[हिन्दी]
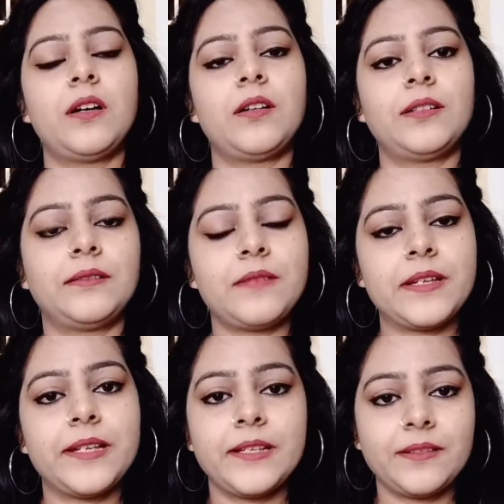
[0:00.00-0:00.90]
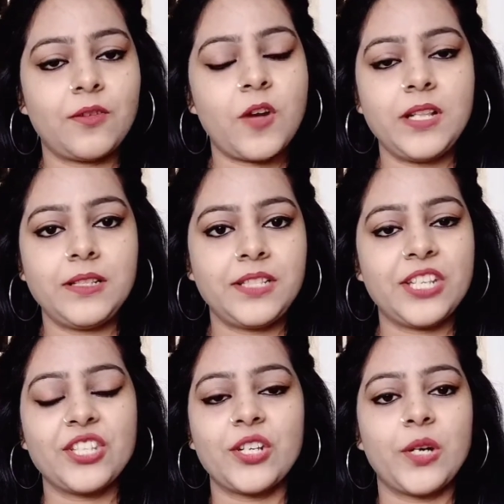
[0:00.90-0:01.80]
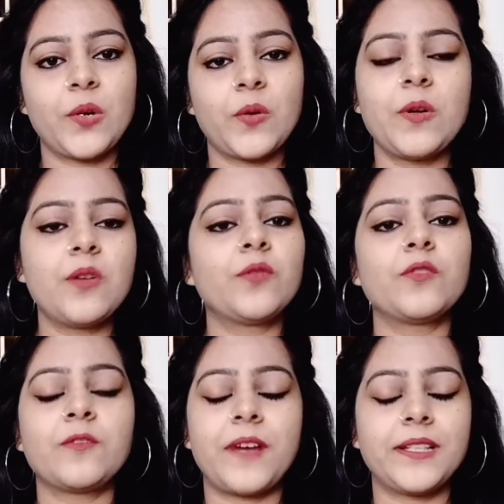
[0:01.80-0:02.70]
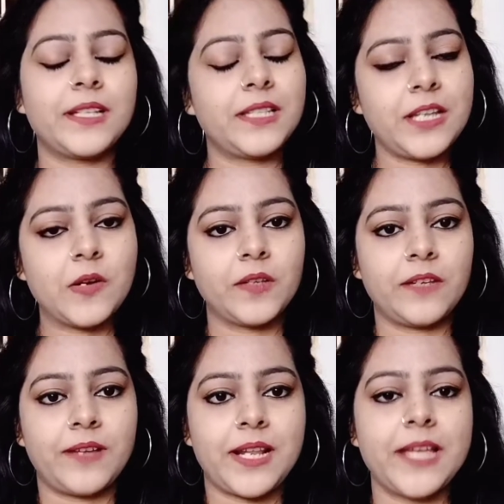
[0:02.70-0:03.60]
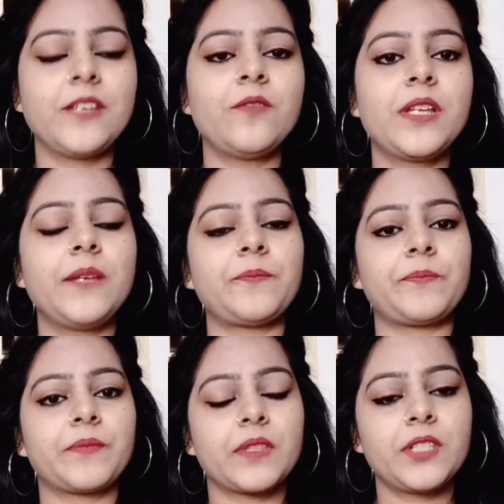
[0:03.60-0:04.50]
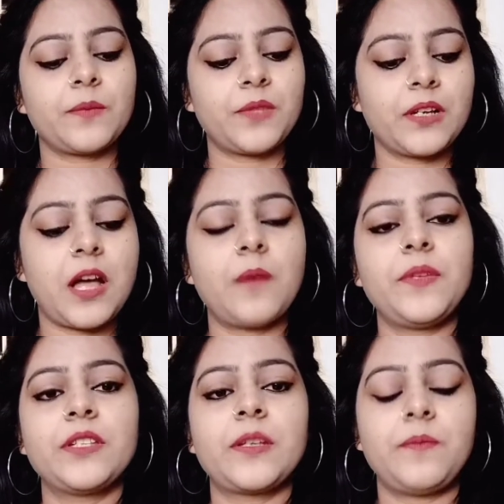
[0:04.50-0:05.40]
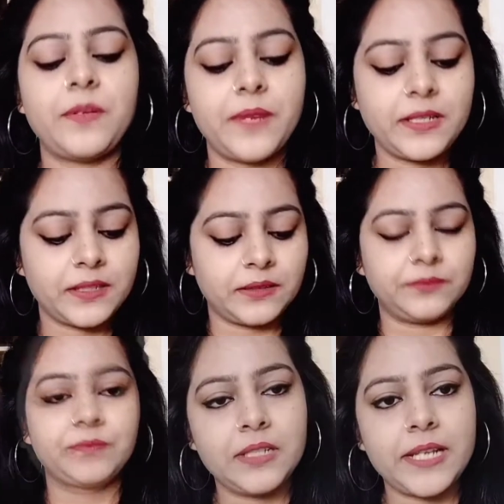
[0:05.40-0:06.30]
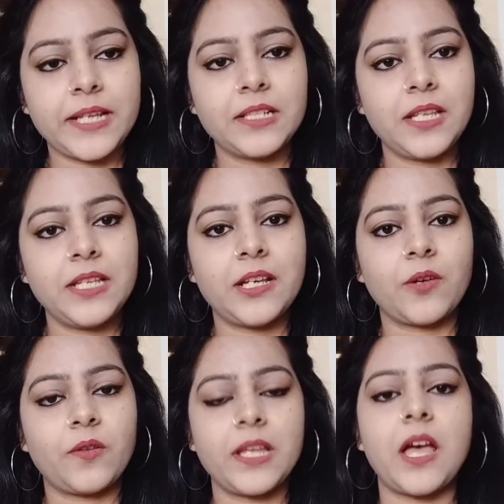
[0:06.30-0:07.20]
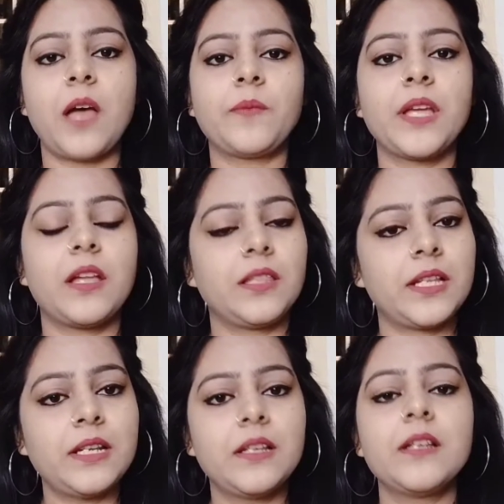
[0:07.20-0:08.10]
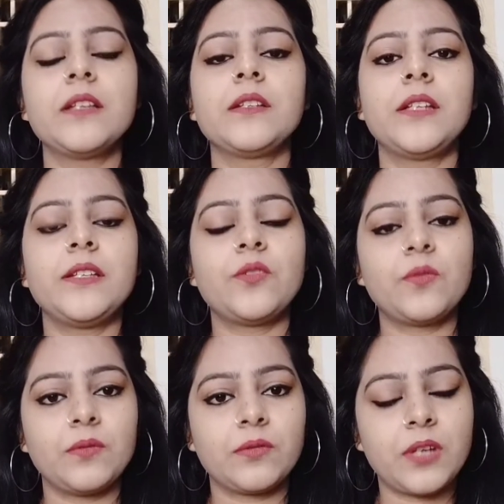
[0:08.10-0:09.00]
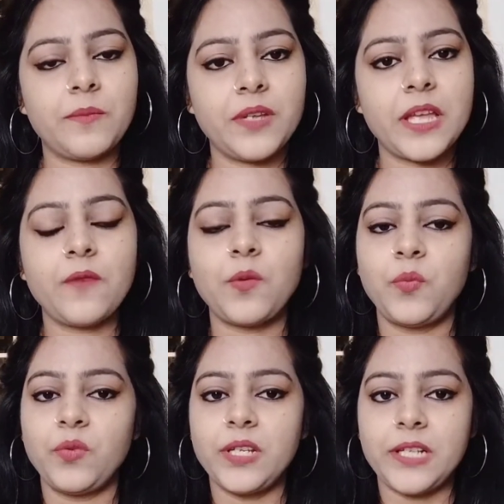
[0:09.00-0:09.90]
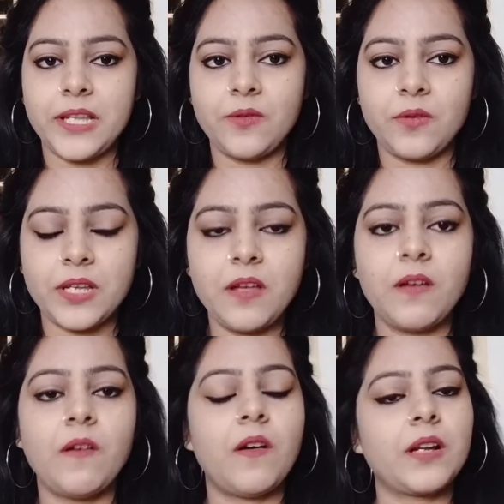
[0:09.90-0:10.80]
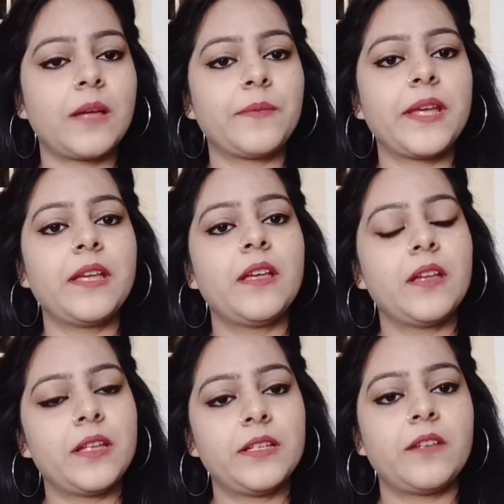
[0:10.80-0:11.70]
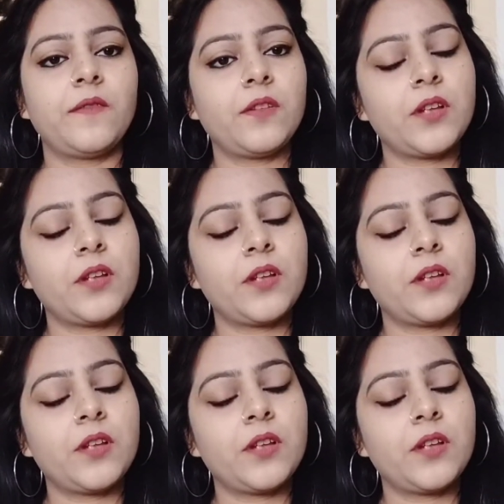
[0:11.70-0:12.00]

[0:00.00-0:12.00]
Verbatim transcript: हेयर ऑयल चेंज कर लो कुछ फ़ायदा नहीं होने वाला है क्योंकि जब तक आप ये सप्लीमेंट्स इनटेक नहीं करोगे आपके अंदर की जो कमी है वो पूरी नहीं होगी और आपके हेयर फॉल